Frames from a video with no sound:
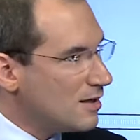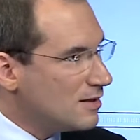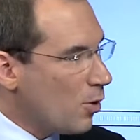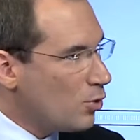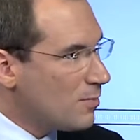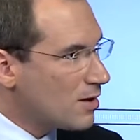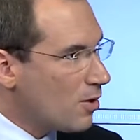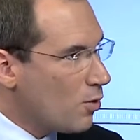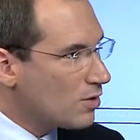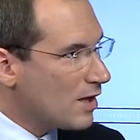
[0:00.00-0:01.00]
يعود
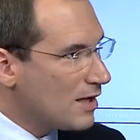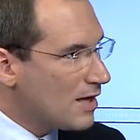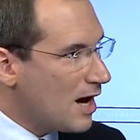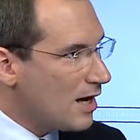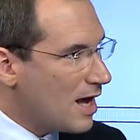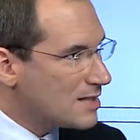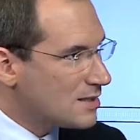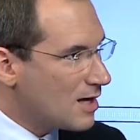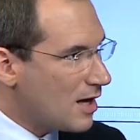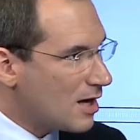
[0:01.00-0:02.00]
مرة أخرى إلى
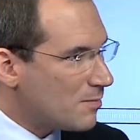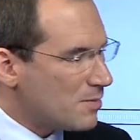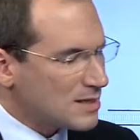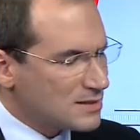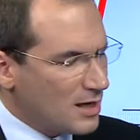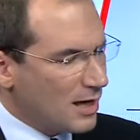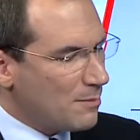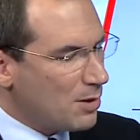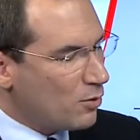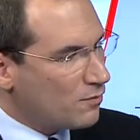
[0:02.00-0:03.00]
الحظيرة العربية صالح
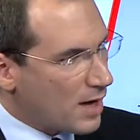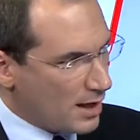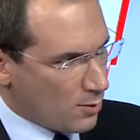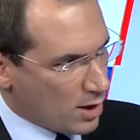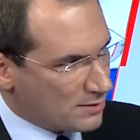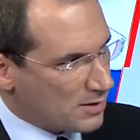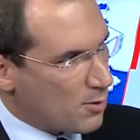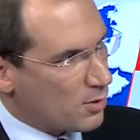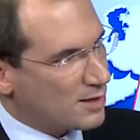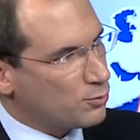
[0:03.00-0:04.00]
لم يكن في أي وقت من
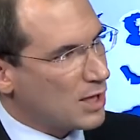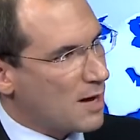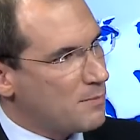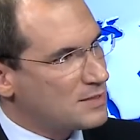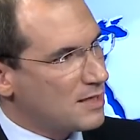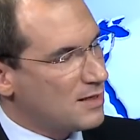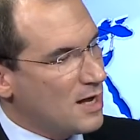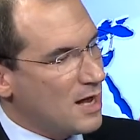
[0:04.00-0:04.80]
الأوقات متحمسا